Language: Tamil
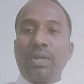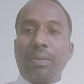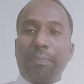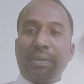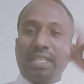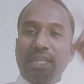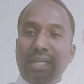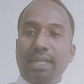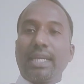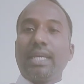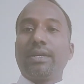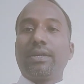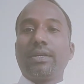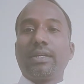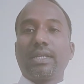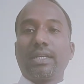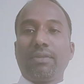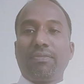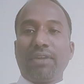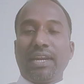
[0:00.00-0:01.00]
பதினெட்டாயிரம்
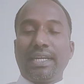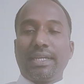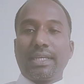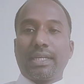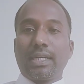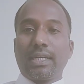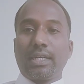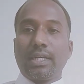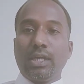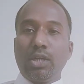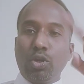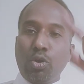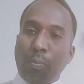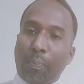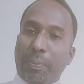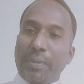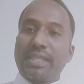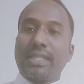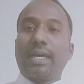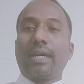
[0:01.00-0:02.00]
இருக்கிற ஃப்ளைட் டிக்கெட்டு
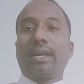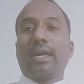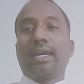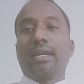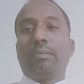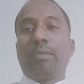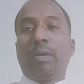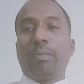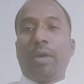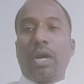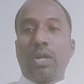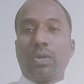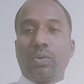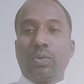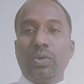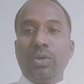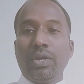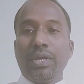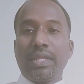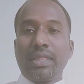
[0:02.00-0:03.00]
முப்பத்தாறாயிரமாக
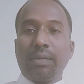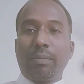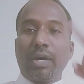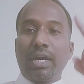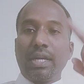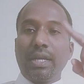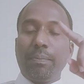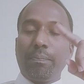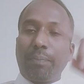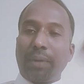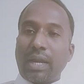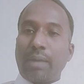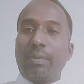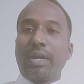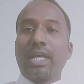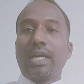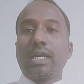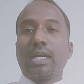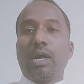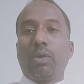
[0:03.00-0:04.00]
மாறும் இந்த மாதிரி பல
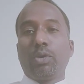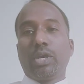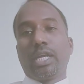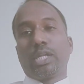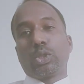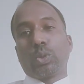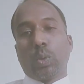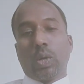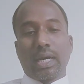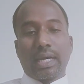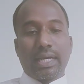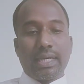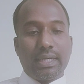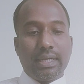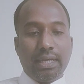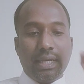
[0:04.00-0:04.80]
மடங்காக உயர்த்துவாங்க